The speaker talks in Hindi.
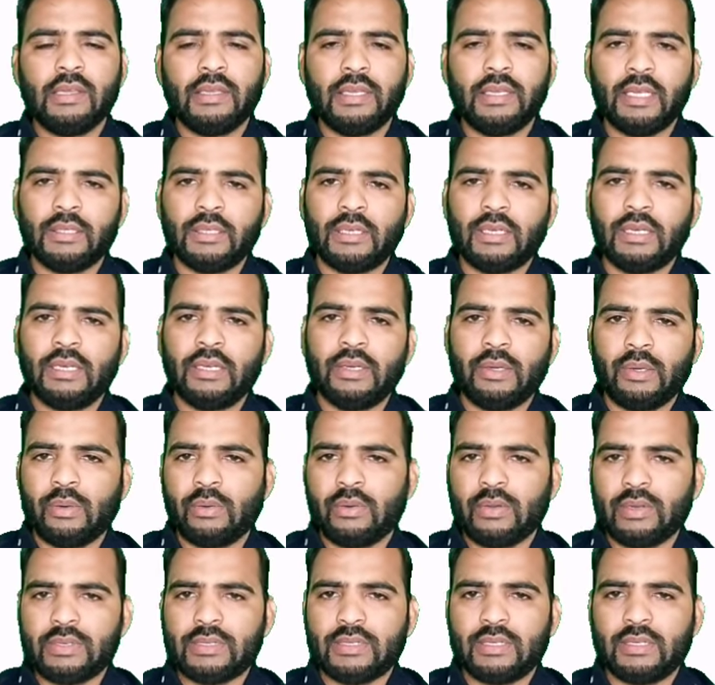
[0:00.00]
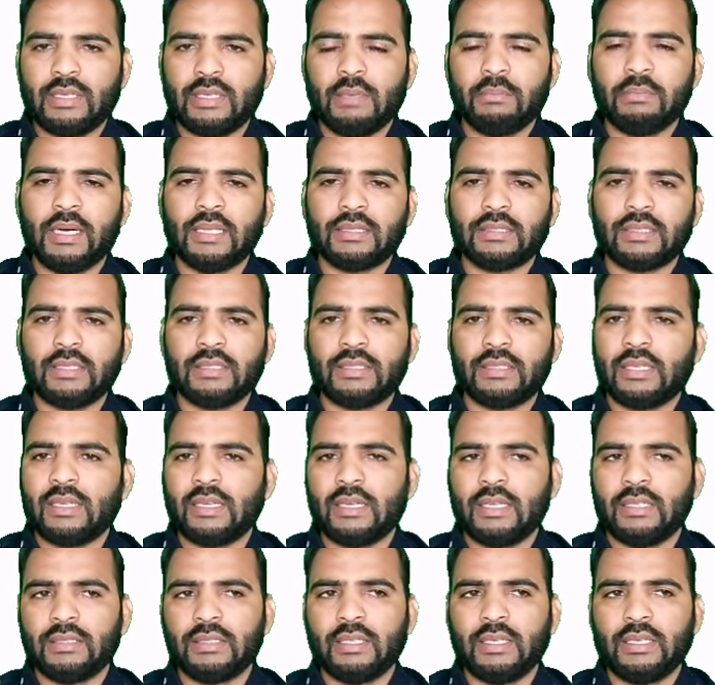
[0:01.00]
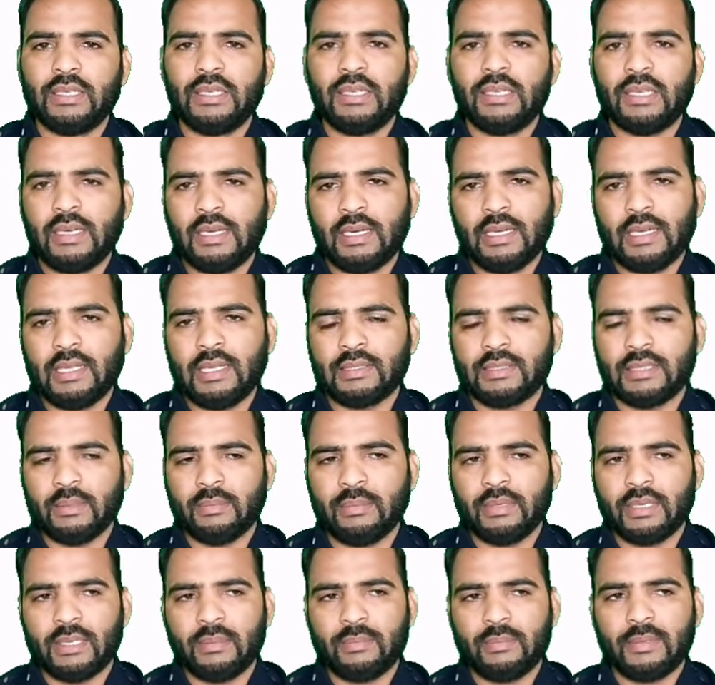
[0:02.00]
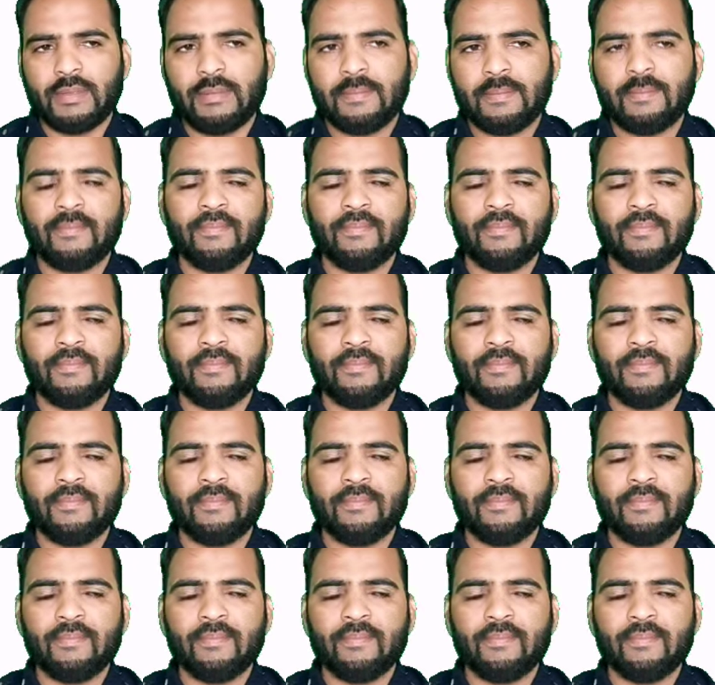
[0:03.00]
ये रहा इंट्रोडक्शन अब बात करते हैं ख़ानदानी हालात के बारे में